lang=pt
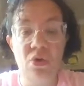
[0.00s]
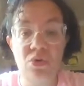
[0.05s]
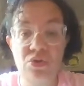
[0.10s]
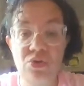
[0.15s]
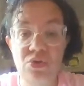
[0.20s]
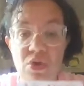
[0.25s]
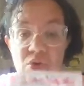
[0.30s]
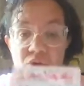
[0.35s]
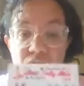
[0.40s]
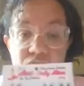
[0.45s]

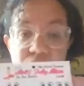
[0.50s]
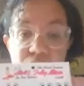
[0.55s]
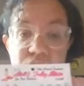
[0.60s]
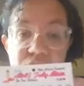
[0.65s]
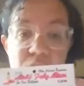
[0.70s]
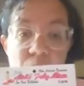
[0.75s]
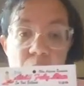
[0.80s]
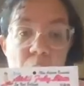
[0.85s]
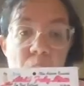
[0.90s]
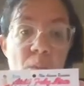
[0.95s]
Os olhos
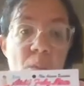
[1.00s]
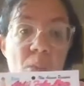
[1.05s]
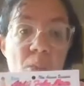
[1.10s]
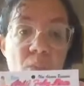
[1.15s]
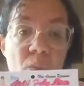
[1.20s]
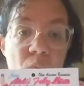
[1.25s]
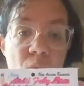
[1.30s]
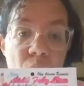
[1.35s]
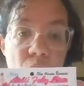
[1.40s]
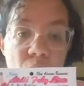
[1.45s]
estão
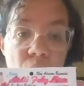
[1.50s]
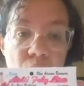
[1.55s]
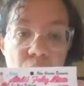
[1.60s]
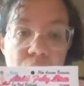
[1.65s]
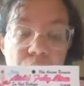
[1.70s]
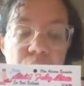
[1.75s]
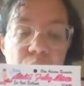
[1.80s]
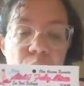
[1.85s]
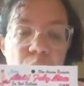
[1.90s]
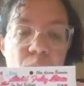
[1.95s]

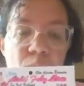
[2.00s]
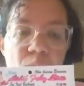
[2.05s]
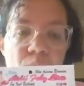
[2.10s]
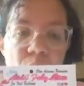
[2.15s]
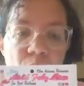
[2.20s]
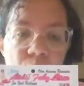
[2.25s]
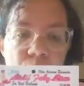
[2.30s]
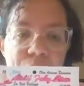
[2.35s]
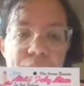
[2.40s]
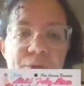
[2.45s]
muito,
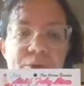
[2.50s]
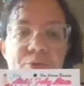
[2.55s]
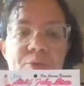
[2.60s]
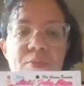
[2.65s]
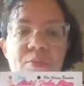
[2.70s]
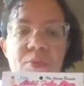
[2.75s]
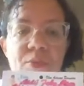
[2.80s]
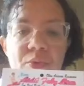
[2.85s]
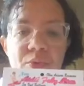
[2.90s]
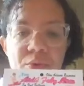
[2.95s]

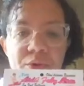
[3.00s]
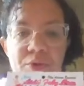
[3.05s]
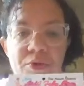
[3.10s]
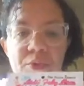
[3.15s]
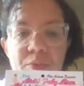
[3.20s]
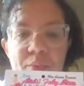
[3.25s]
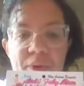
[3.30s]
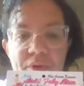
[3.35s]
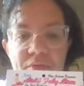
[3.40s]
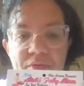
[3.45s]
muito,
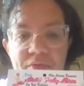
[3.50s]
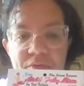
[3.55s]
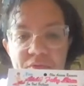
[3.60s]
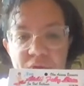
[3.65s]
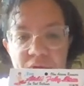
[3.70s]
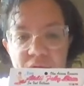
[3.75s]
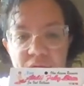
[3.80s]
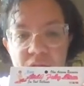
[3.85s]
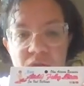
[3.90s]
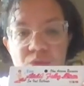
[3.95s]
muito bem
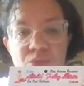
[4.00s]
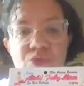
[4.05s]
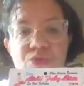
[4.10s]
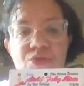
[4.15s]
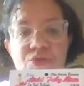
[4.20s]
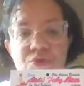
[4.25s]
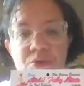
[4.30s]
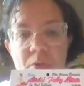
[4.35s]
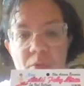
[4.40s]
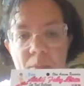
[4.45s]

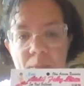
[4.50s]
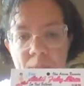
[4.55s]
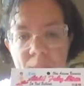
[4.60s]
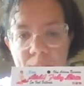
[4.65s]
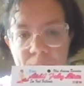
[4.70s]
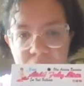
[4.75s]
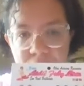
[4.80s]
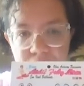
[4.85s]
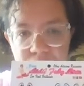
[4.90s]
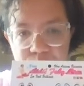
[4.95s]
feitos
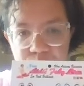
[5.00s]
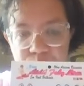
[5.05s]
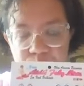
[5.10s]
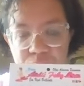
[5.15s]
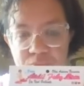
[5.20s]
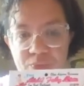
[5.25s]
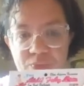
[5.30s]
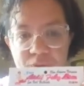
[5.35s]
mesmo.